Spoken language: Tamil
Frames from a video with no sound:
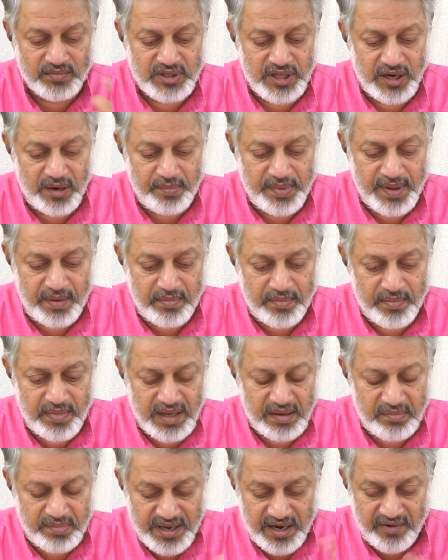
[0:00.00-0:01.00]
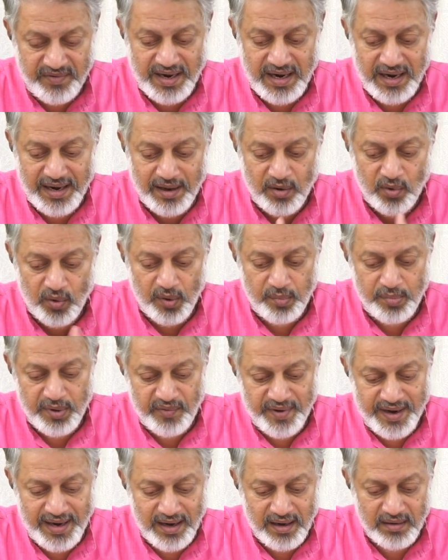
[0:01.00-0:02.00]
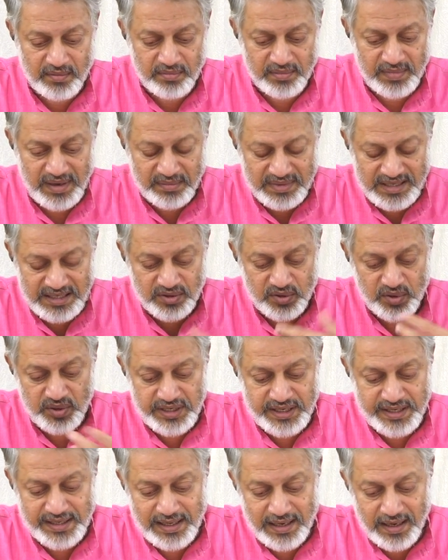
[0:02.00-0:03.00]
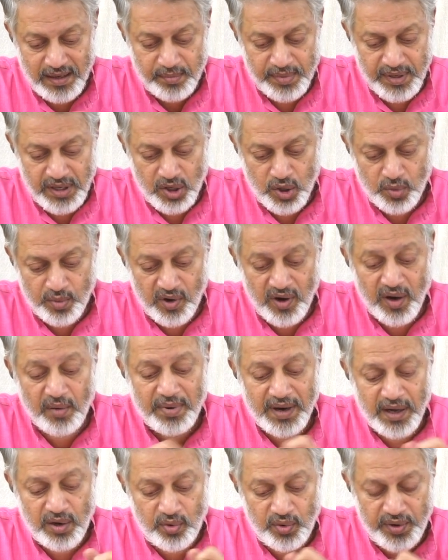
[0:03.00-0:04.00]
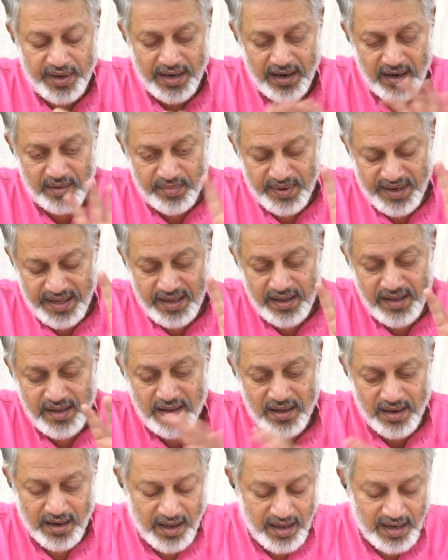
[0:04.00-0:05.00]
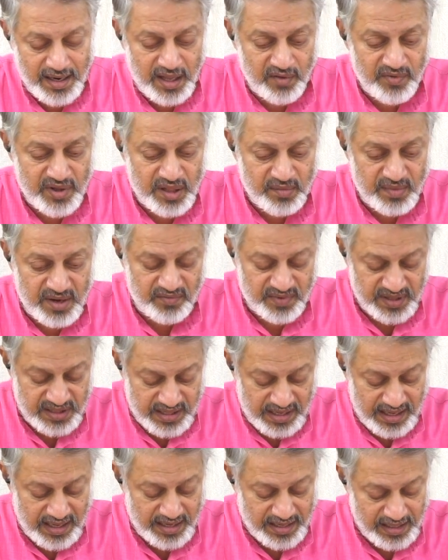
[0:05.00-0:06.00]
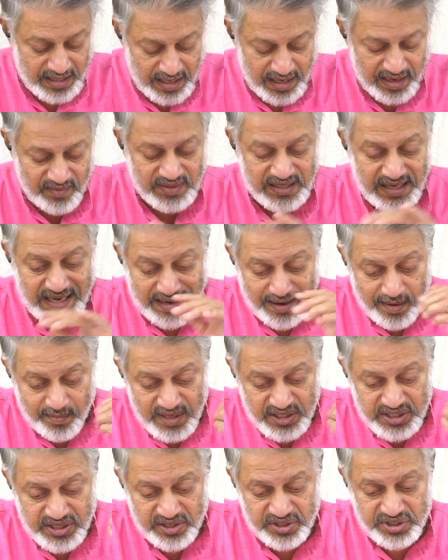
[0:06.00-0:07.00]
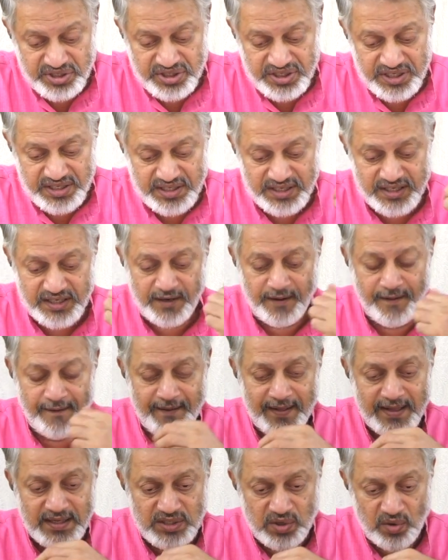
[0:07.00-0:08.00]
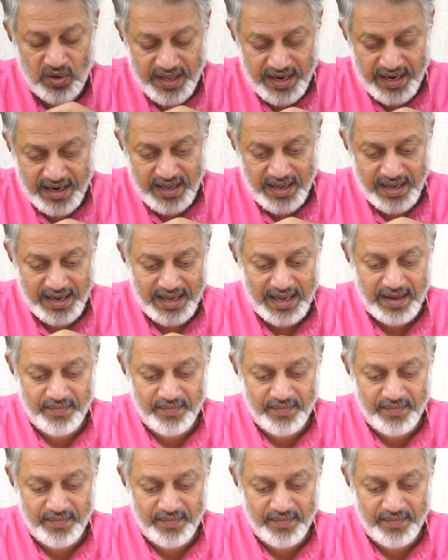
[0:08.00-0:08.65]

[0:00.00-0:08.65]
திருப்பி பிறவிகளை கொடுப்பவைகள் மற்ற உயிரினங்களை பெருக்குபவைகள் பாலூட்டிகள் இப்படி நான்கு விதமா வந்தா இதெல்லாம் வந்து கிரம சிருஷ்டின்னு சொல்லியிருக்காங்க